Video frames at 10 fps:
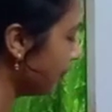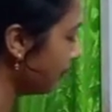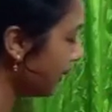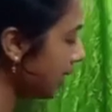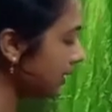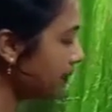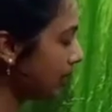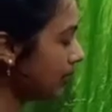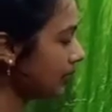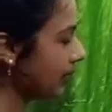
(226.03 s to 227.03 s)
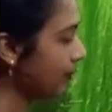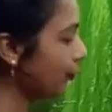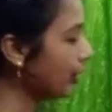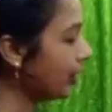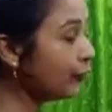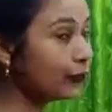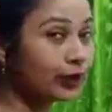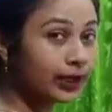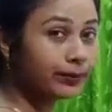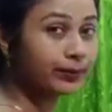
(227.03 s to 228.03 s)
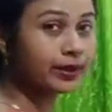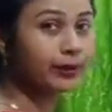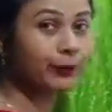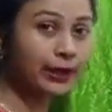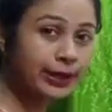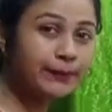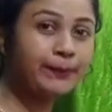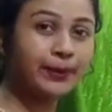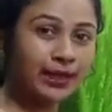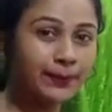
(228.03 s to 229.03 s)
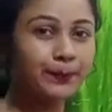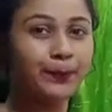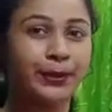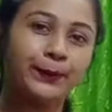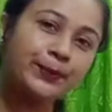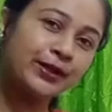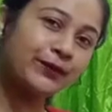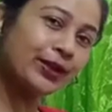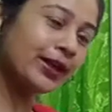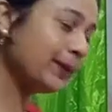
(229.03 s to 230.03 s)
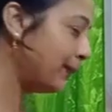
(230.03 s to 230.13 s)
পাঁচ পাঁচ ফাইভ ফাইভ ফাইভ ফাইভ ফিফটি ফাইভ